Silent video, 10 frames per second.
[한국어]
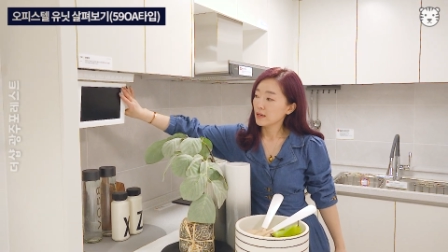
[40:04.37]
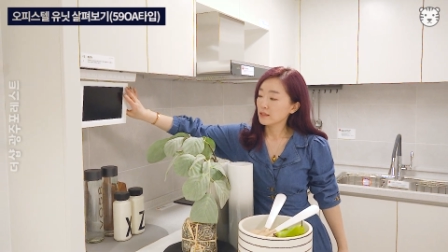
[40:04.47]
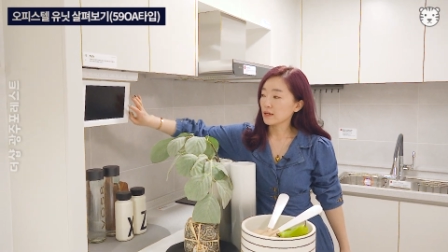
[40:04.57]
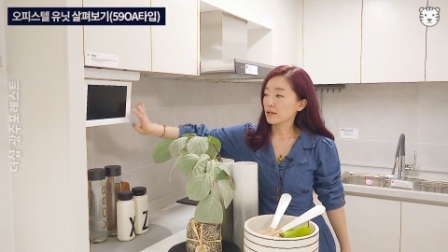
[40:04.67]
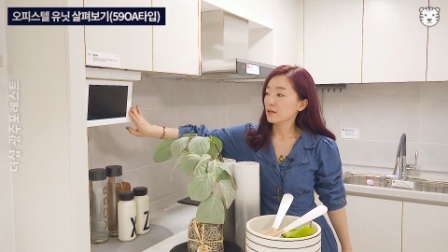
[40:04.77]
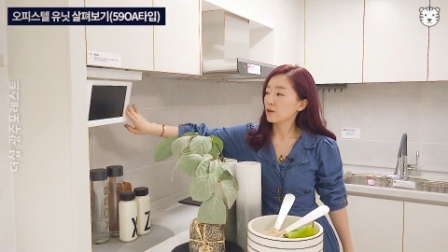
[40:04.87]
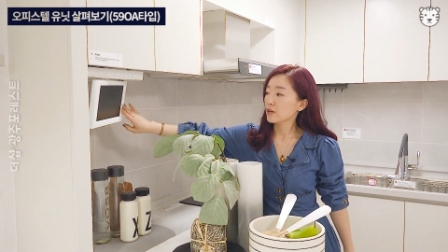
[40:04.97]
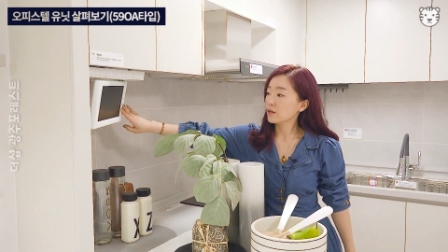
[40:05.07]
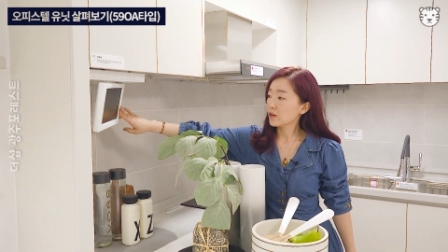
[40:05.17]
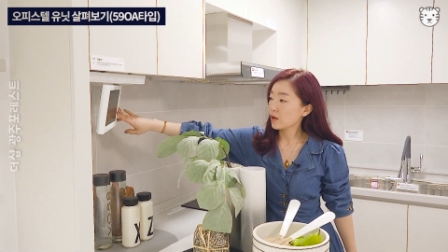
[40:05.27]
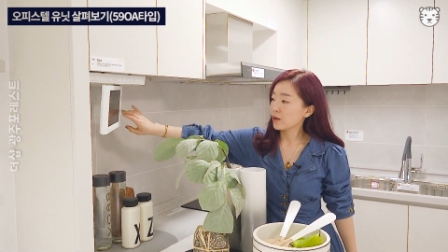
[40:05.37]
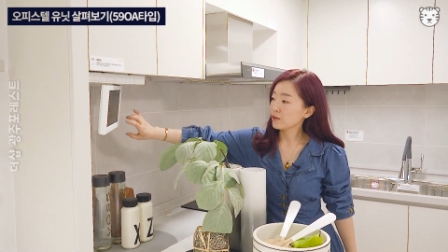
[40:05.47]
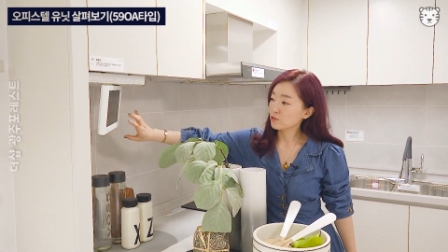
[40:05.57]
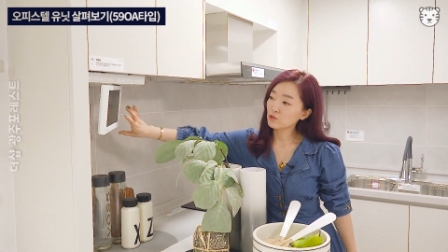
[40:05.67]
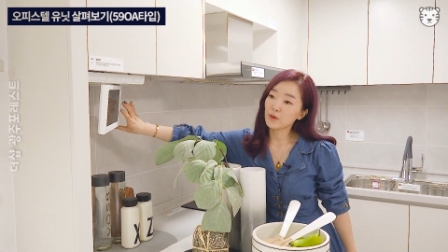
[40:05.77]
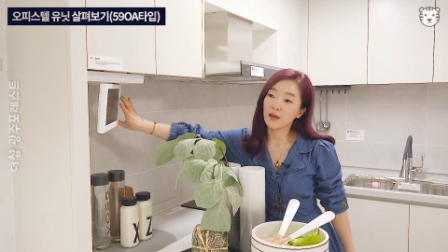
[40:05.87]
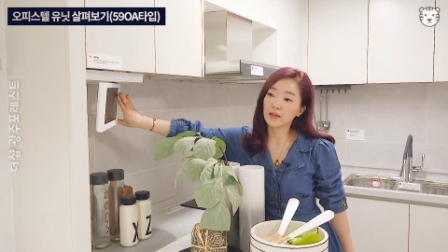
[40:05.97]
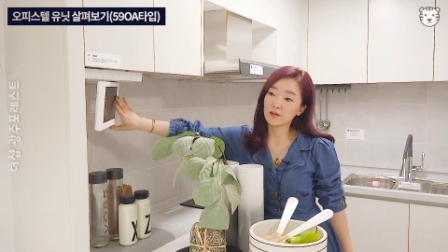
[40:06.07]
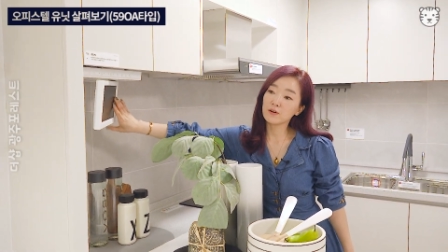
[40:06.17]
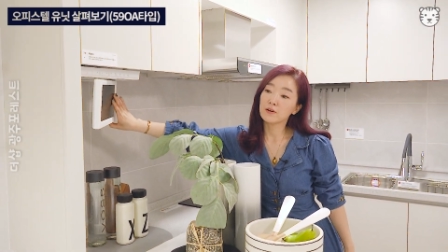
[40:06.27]
딱 이렇게, 이렇게
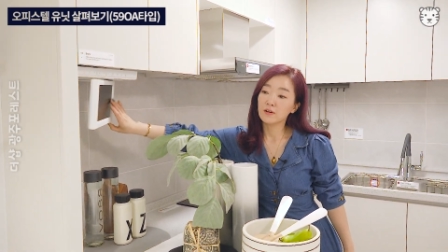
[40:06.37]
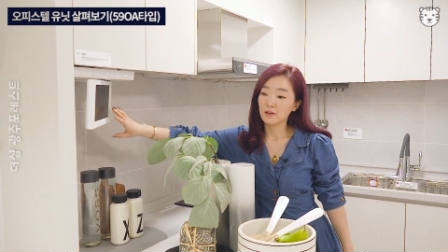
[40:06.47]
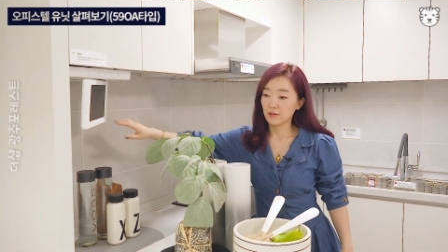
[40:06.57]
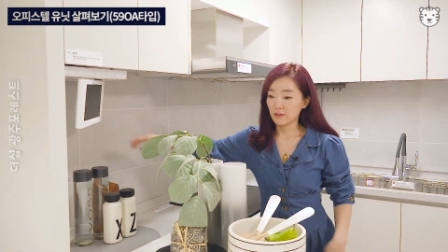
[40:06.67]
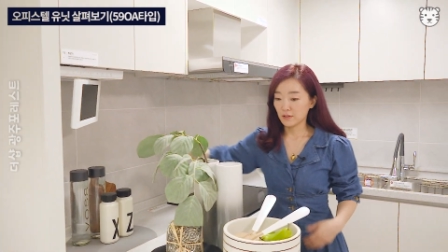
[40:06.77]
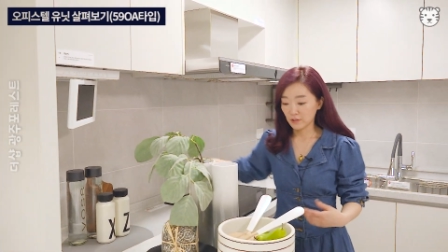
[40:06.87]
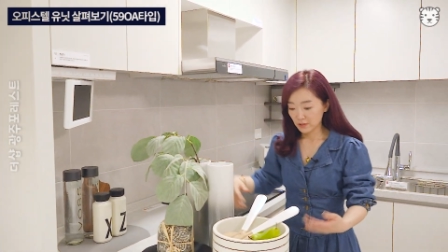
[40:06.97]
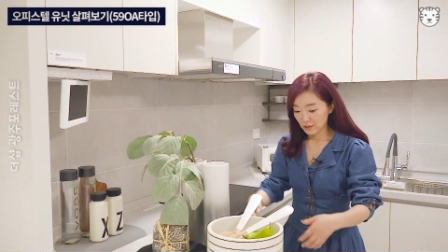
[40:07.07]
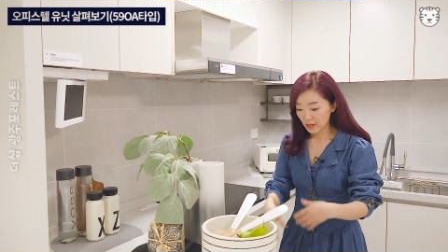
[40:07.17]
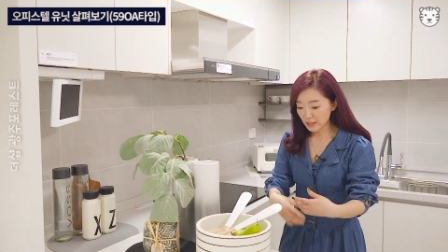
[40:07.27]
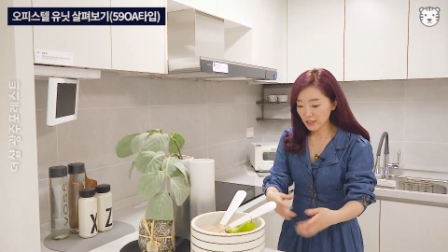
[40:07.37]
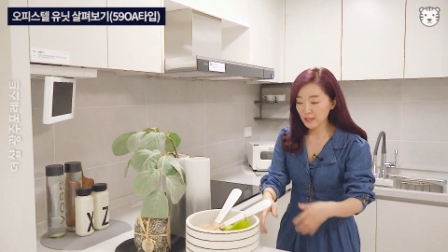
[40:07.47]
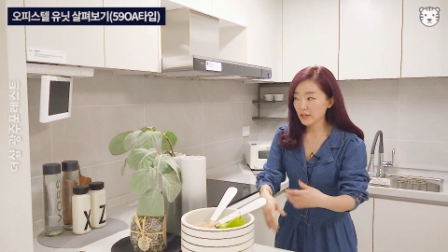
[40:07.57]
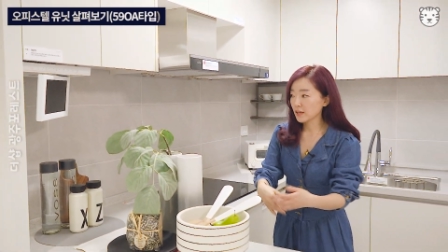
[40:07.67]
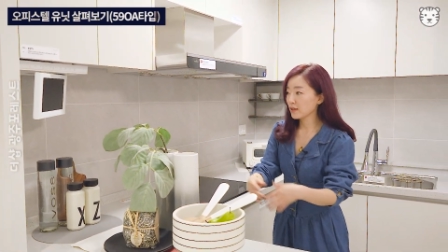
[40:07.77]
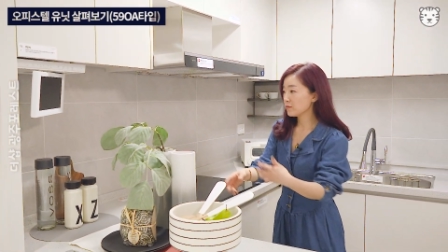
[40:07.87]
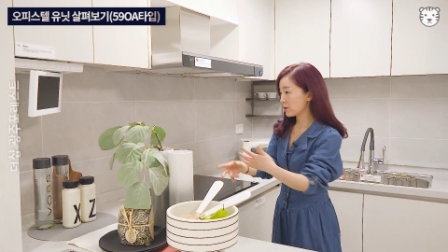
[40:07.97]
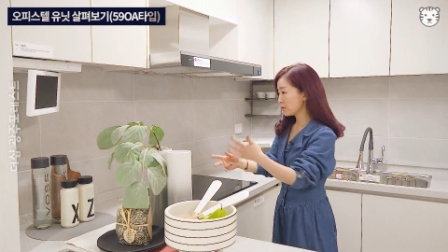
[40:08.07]
주방에서 어, 간단하게 뭐